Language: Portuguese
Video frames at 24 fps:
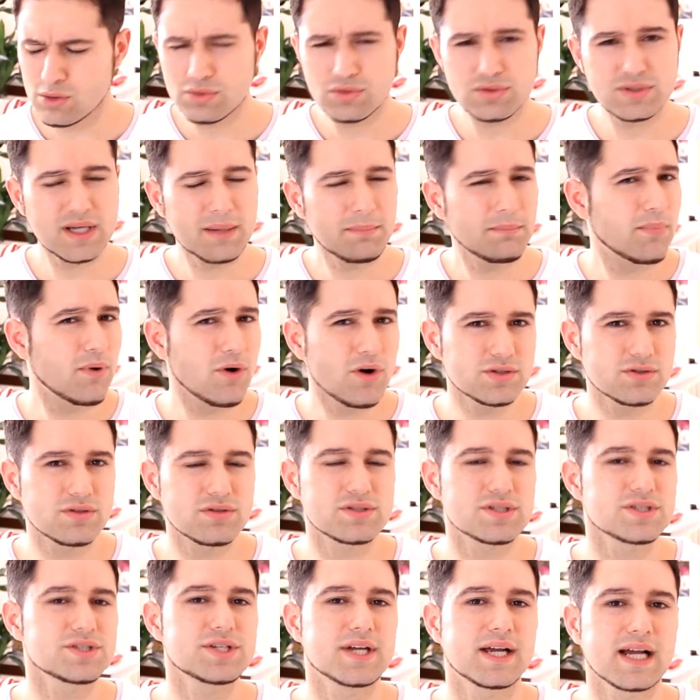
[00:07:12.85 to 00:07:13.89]
dos
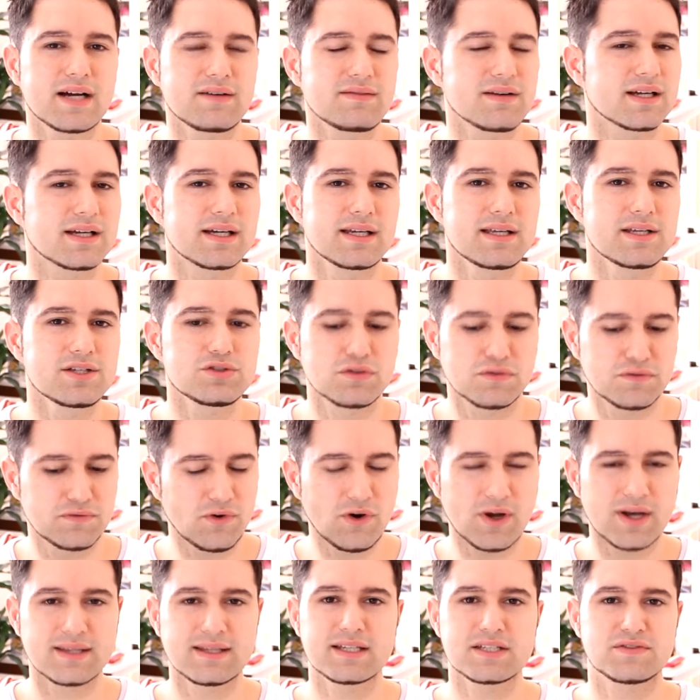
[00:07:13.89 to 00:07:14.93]
apóstolos enxergava Cristo
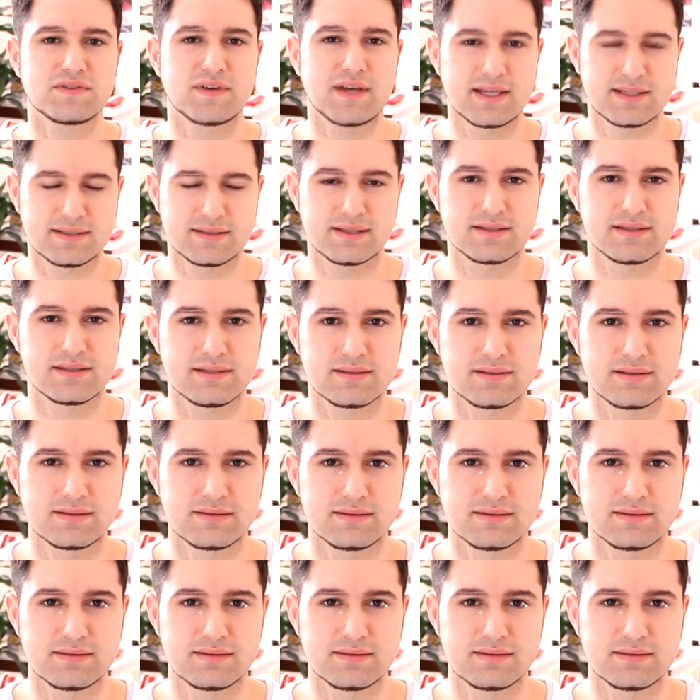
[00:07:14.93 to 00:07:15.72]
fora das festas.